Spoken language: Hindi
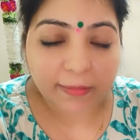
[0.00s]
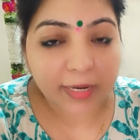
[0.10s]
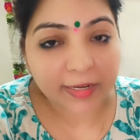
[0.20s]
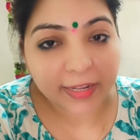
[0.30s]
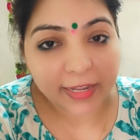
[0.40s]
से
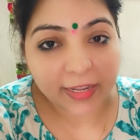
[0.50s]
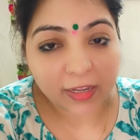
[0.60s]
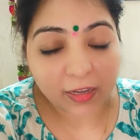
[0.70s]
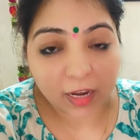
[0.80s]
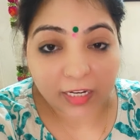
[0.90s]
बट
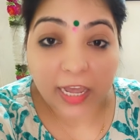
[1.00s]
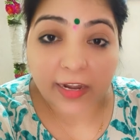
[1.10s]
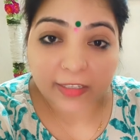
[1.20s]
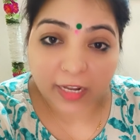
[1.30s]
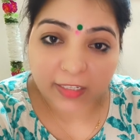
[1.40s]
ये
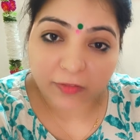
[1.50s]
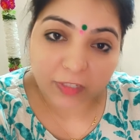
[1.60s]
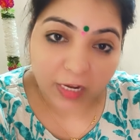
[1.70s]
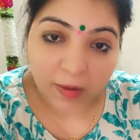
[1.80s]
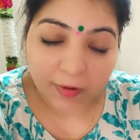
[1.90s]
18 साल से
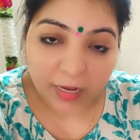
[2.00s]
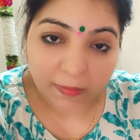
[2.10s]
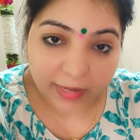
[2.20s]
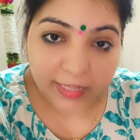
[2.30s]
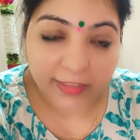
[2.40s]

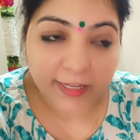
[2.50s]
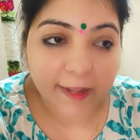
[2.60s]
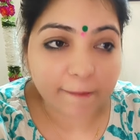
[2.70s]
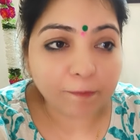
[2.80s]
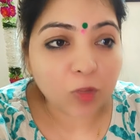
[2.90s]
विशाखापट्टनम में रहती
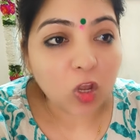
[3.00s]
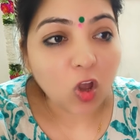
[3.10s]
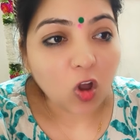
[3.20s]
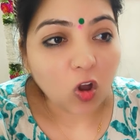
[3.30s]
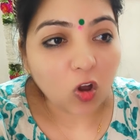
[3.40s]
हैं
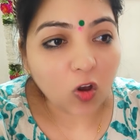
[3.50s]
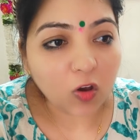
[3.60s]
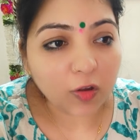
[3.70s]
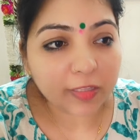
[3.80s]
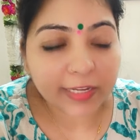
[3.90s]

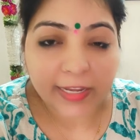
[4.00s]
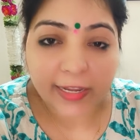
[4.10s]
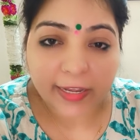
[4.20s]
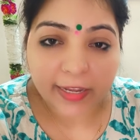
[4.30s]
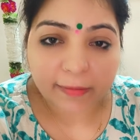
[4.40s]
और
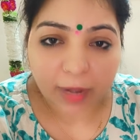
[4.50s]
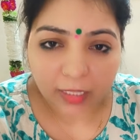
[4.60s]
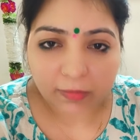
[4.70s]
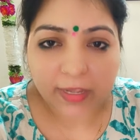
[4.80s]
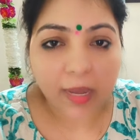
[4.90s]
देखिए एक
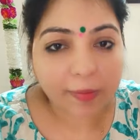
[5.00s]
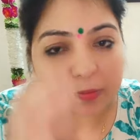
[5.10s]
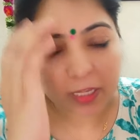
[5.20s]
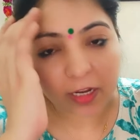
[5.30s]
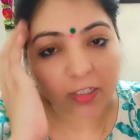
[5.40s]
बात मैं यहाँ पे
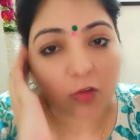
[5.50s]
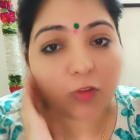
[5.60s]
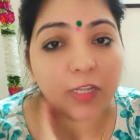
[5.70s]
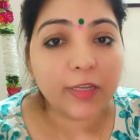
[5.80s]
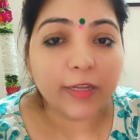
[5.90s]
बताना
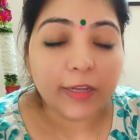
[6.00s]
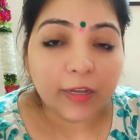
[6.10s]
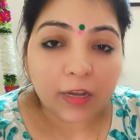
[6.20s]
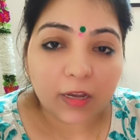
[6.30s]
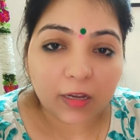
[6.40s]
चाहूंगी
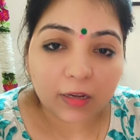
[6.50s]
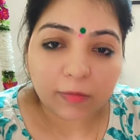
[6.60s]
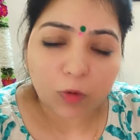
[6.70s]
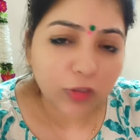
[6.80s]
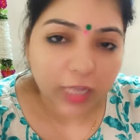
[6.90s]

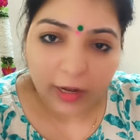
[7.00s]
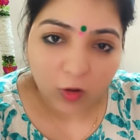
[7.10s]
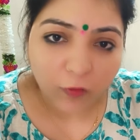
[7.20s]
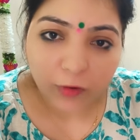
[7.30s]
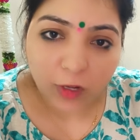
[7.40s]
बहुत सारे
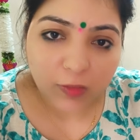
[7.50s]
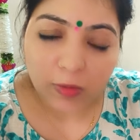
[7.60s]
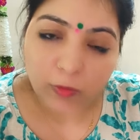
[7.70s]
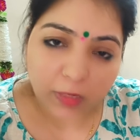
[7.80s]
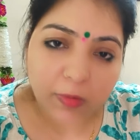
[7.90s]
लोग वीडियोस
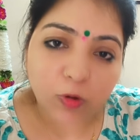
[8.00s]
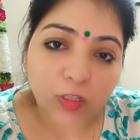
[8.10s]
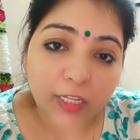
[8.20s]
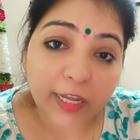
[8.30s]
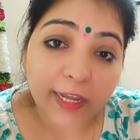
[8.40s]
में मुझे भी
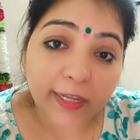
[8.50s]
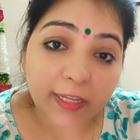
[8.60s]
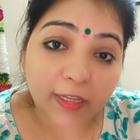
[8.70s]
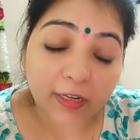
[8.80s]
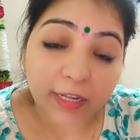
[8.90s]
बोलते हैं
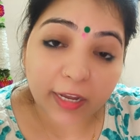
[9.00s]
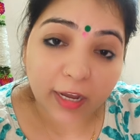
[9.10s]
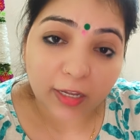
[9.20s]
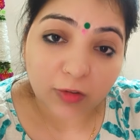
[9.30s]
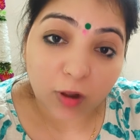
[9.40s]
कि
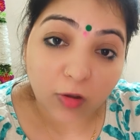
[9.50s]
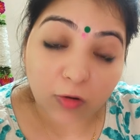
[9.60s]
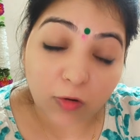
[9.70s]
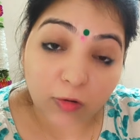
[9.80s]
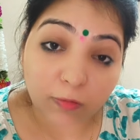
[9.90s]
नेहा यू आर
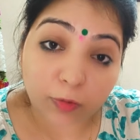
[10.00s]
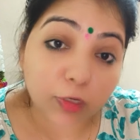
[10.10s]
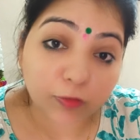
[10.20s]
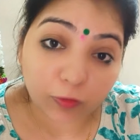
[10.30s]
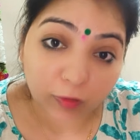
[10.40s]
नॉट
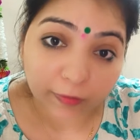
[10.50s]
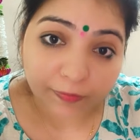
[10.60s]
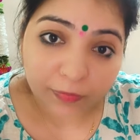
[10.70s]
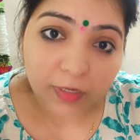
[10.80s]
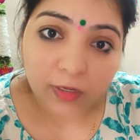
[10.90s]
ब्यूटीफुल
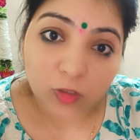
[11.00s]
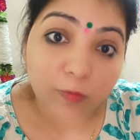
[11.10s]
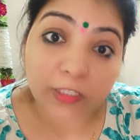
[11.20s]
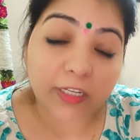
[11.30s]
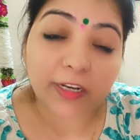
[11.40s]

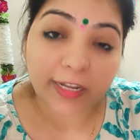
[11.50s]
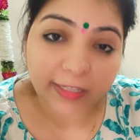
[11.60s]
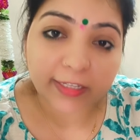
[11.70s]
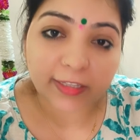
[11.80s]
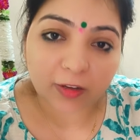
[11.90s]
तुम अच्छी
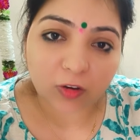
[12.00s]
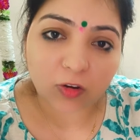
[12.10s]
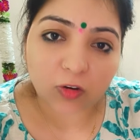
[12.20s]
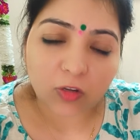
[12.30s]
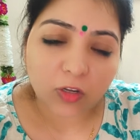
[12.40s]
नहीं दिखती हो
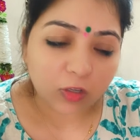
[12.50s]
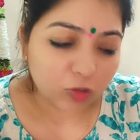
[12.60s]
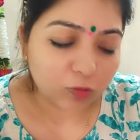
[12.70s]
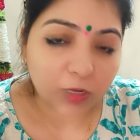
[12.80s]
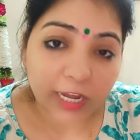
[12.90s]

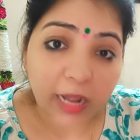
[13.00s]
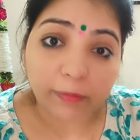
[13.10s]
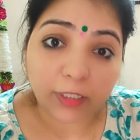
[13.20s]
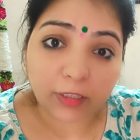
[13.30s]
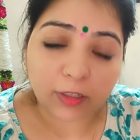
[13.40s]
तुम
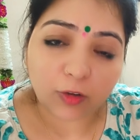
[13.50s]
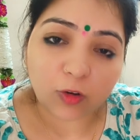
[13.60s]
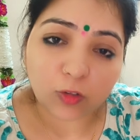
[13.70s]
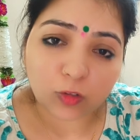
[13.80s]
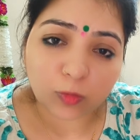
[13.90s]
खराब दिखती हो
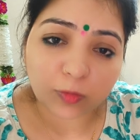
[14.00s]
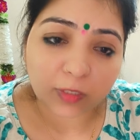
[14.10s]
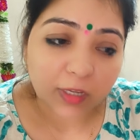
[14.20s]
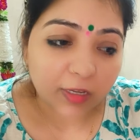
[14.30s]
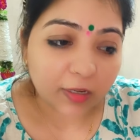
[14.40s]
तुम आ,